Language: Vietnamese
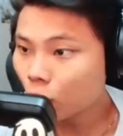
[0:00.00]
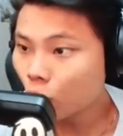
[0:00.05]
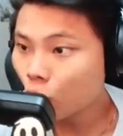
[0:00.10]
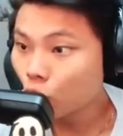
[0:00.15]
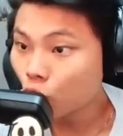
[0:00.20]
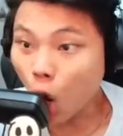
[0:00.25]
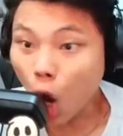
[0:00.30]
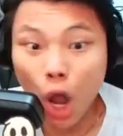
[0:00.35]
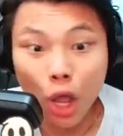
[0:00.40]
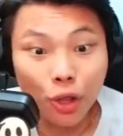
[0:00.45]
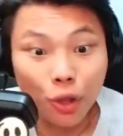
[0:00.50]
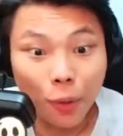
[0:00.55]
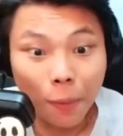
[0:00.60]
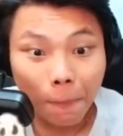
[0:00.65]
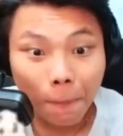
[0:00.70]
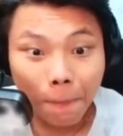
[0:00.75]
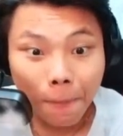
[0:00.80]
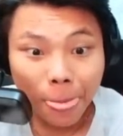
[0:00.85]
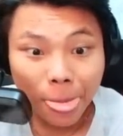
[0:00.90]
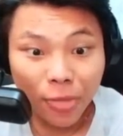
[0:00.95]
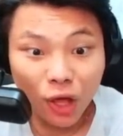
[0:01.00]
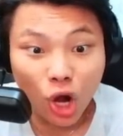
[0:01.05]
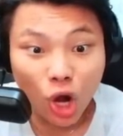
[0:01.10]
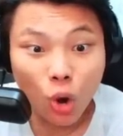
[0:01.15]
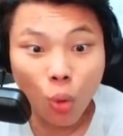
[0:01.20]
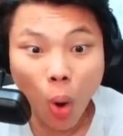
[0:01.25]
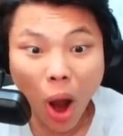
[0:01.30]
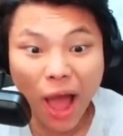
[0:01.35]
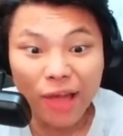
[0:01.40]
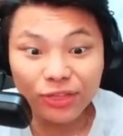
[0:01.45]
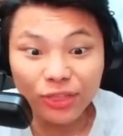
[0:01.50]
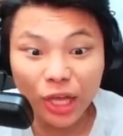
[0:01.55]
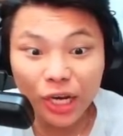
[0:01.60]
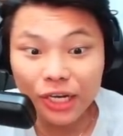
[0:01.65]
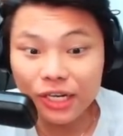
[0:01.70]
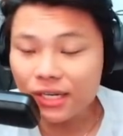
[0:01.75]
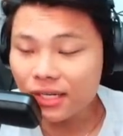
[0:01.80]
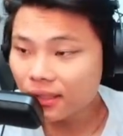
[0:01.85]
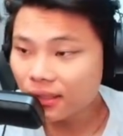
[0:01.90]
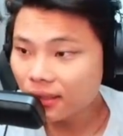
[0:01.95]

Trời, người ngoài hành tinh.